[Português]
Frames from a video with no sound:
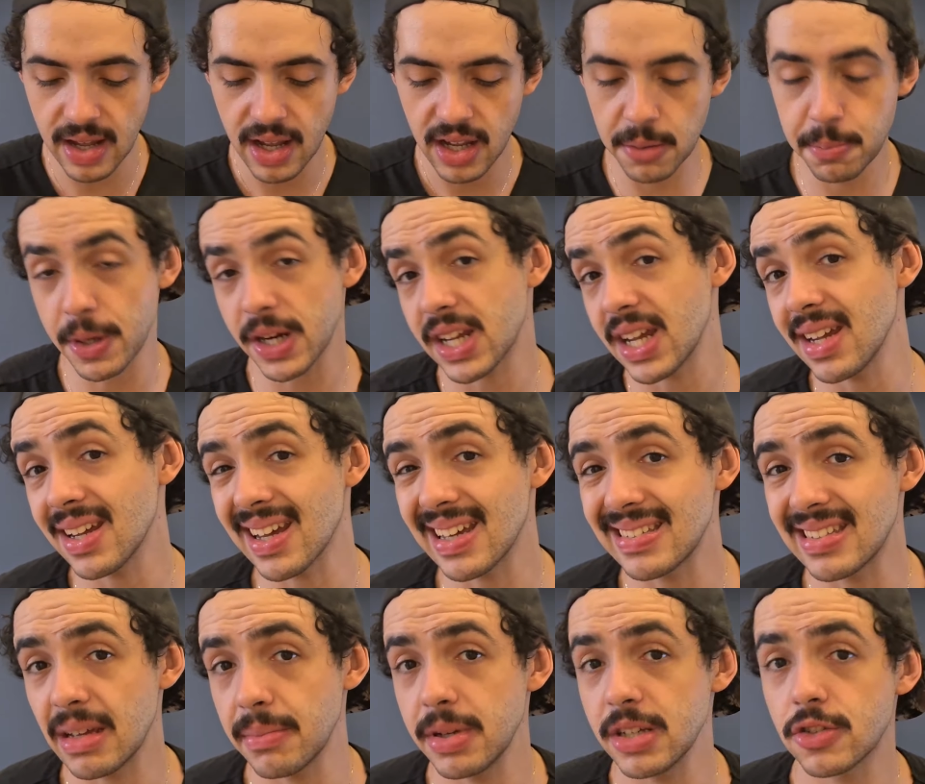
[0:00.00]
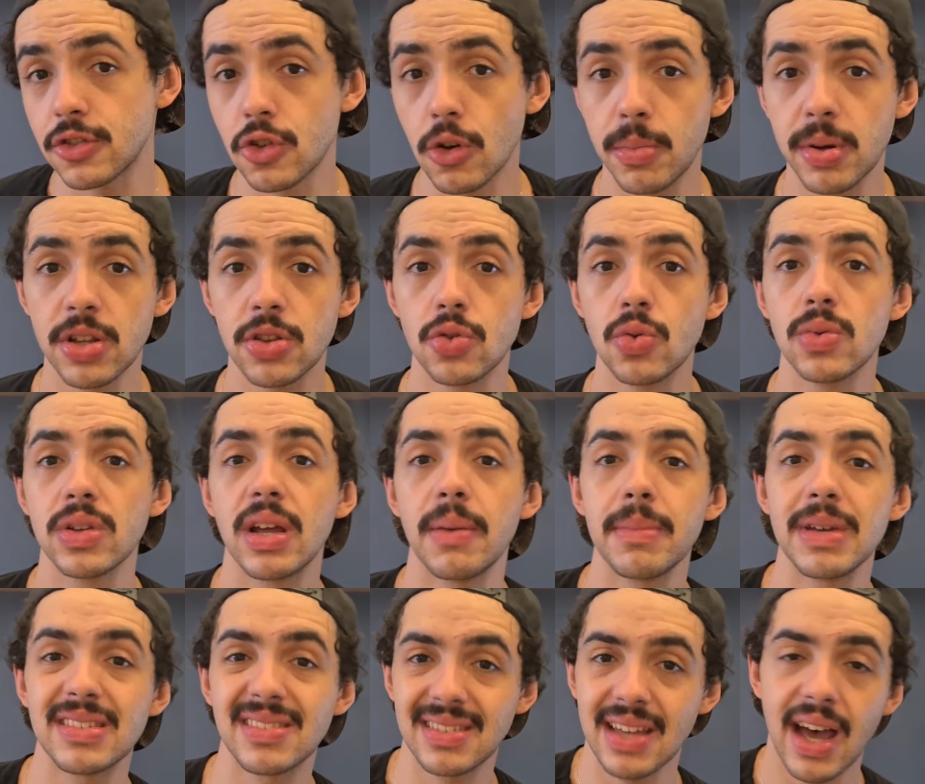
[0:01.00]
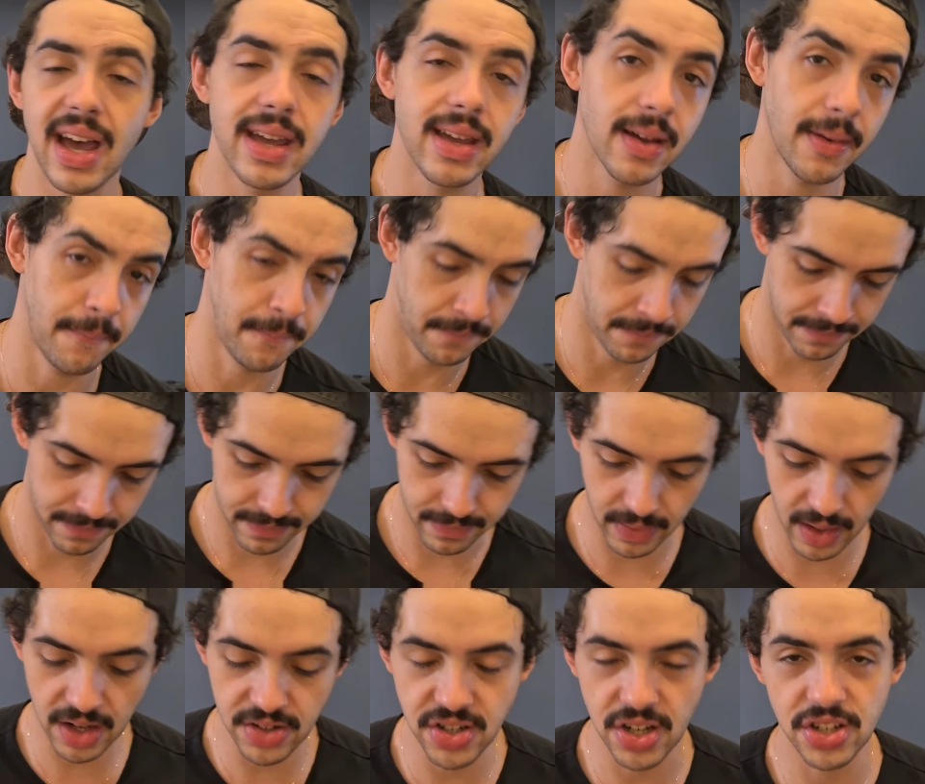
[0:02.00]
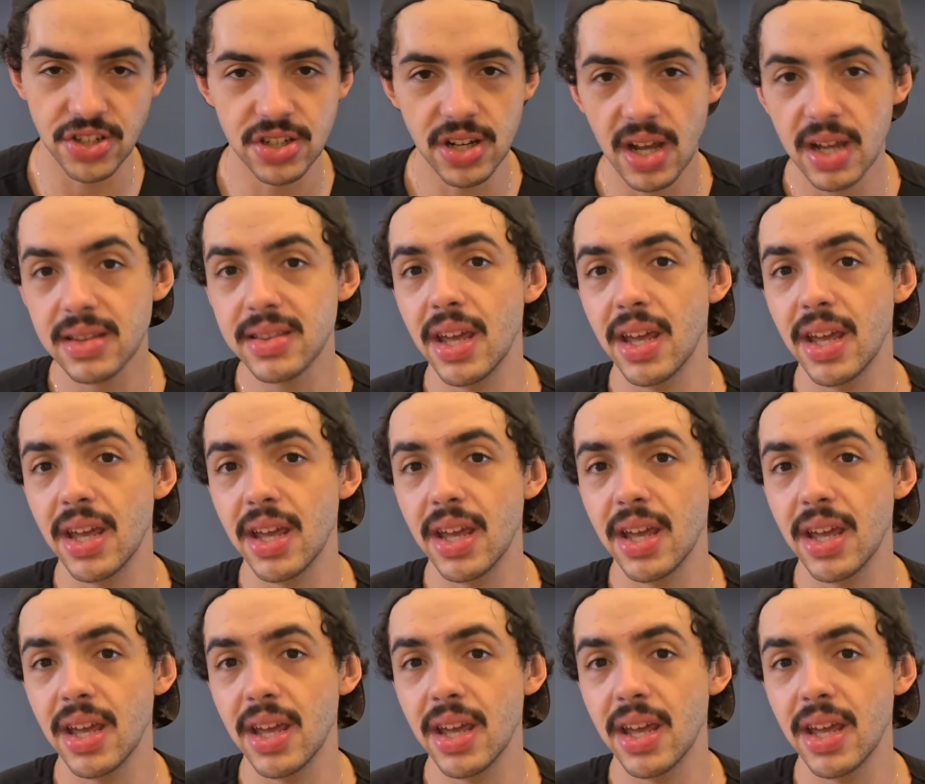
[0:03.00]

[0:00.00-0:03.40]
E para quem quer saber sobre Duna Messiah, né, gente?